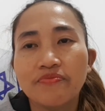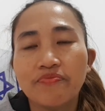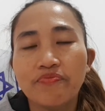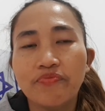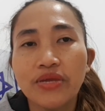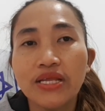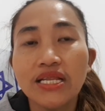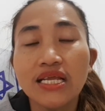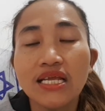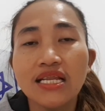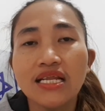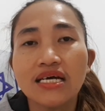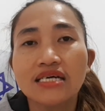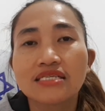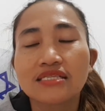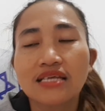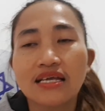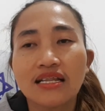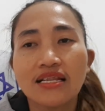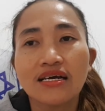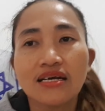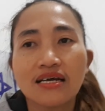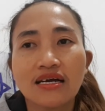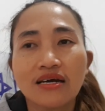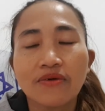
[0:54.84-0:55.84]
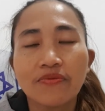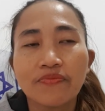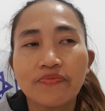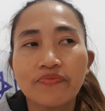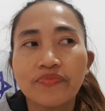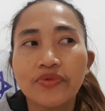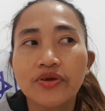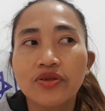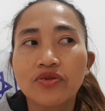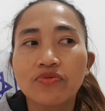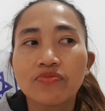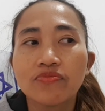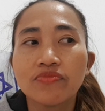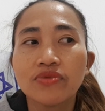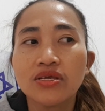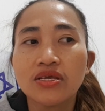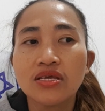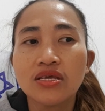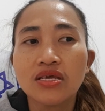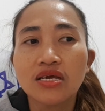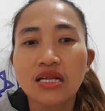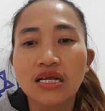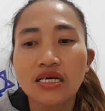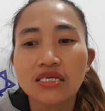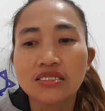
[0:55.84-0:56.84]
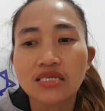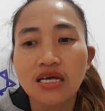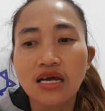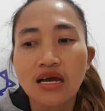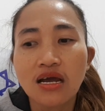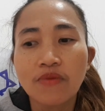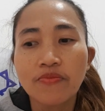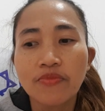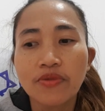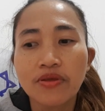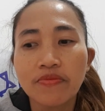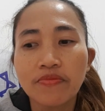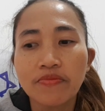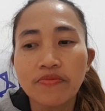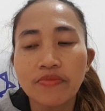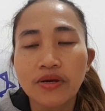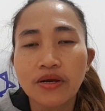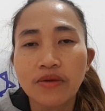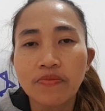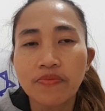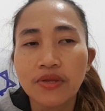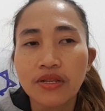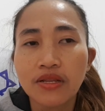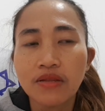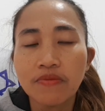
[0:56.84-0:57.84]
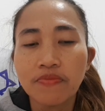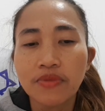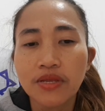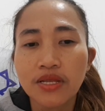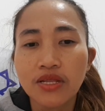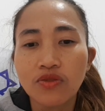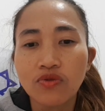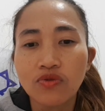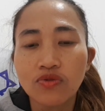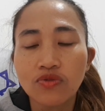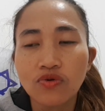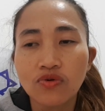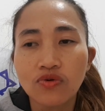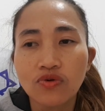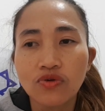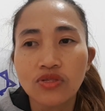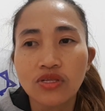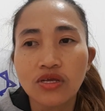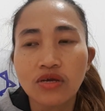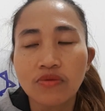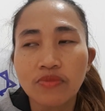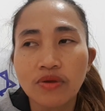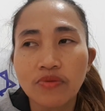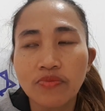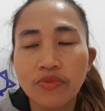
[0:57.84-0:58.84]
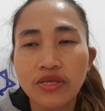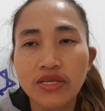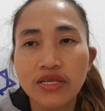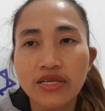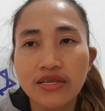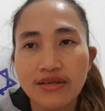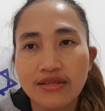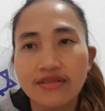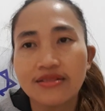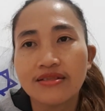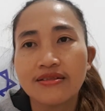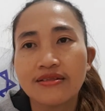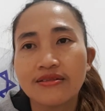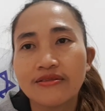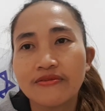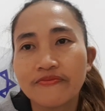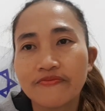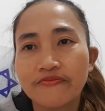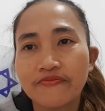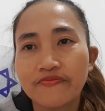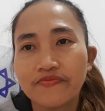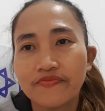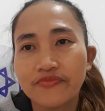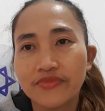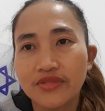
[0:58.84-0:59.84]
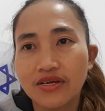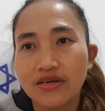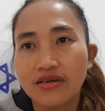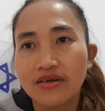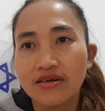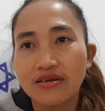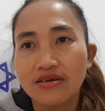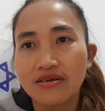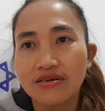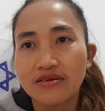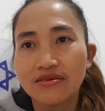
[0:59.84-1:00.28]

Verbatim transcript: Pili lang talaga. Pero bihira sa aming mga Pilipino doon ang mabigyan ng